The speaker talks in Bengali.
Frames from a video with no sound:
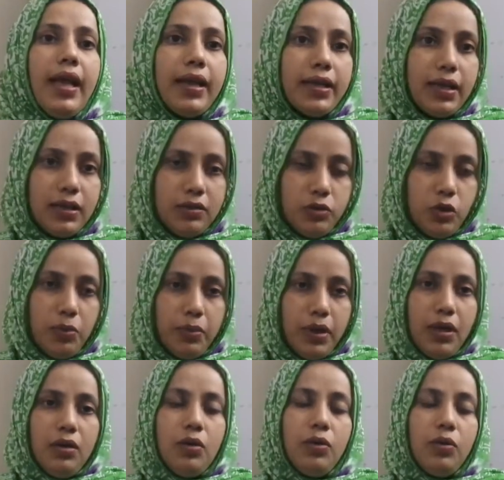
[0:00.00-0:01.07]
এক এক
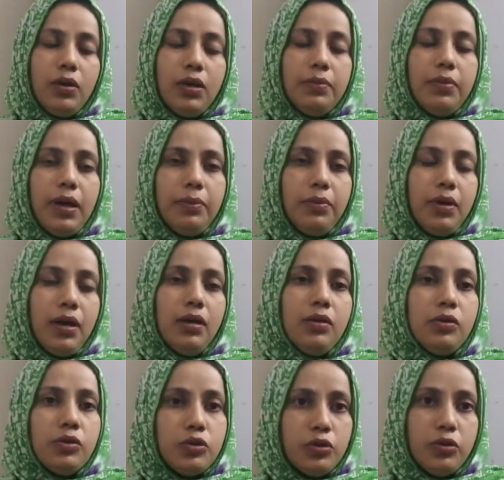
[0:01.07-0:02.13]
সময় লোহের ব্যবহার
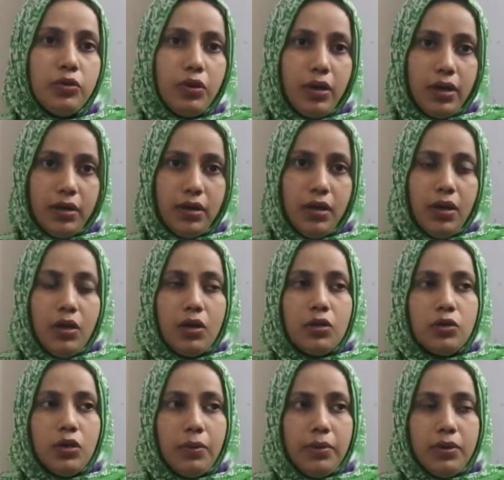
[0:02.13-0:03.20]
শুরু হয়
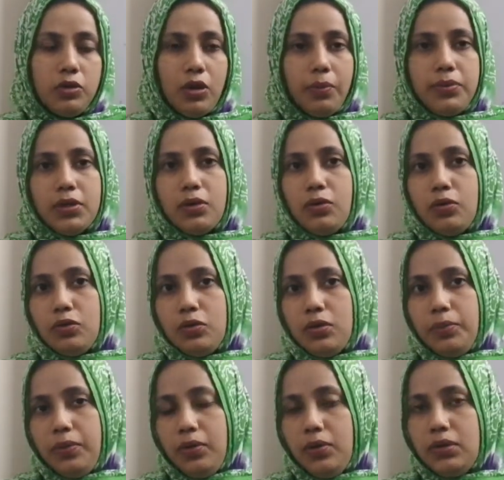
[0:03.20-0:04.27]
তবে সবচেয়ে
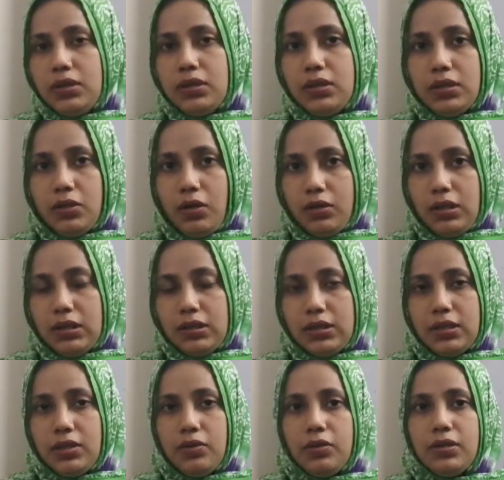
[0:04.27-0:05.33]
গুরুত্বপূর্ণ যেটি কথা
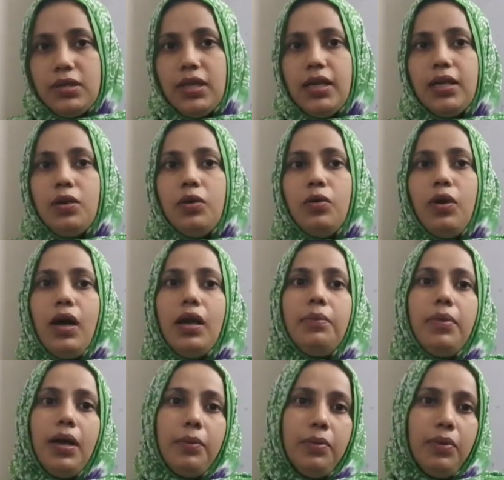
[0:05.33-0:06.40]
সেটি হচ্ছে এই লোহার
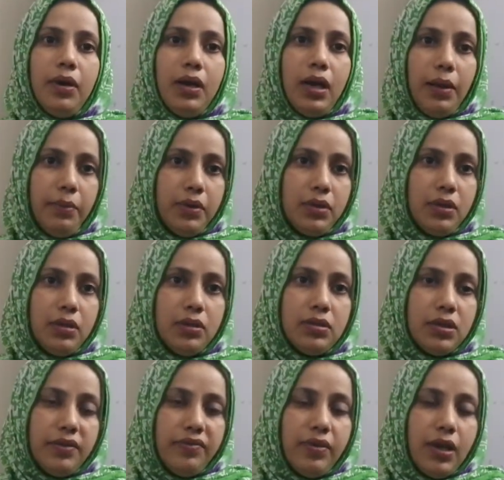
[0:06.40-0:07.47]
ব্যবহার আমাদের
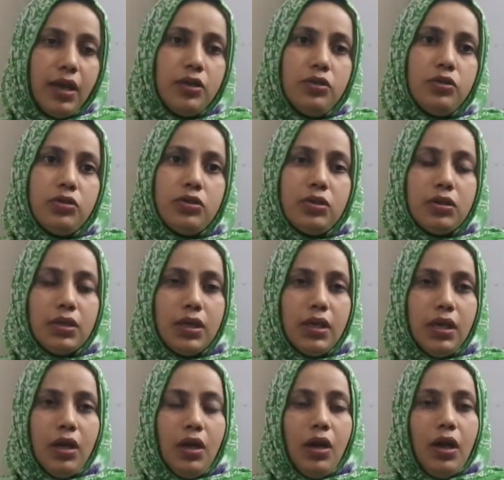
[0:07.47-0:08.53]
সিভিলাইজেশনকে
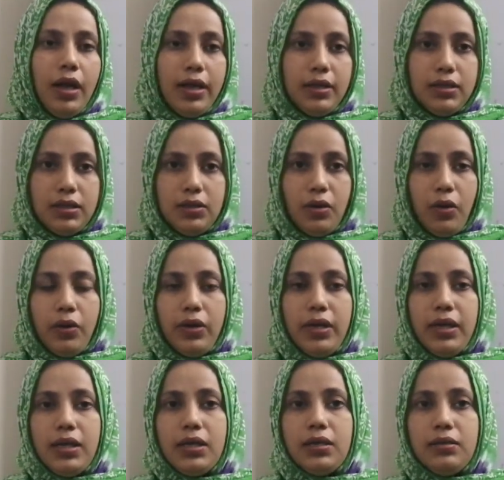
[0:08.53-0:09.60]
একটি
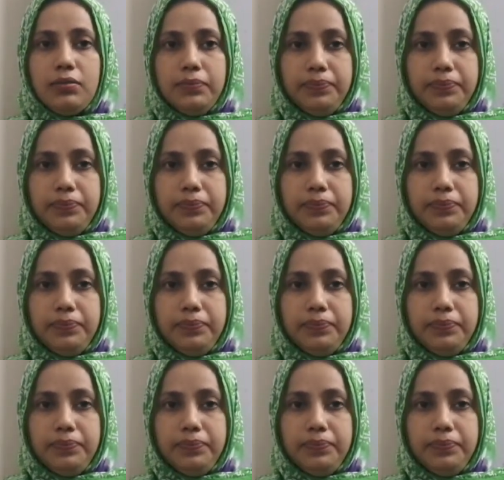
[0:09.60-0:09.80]
অনেক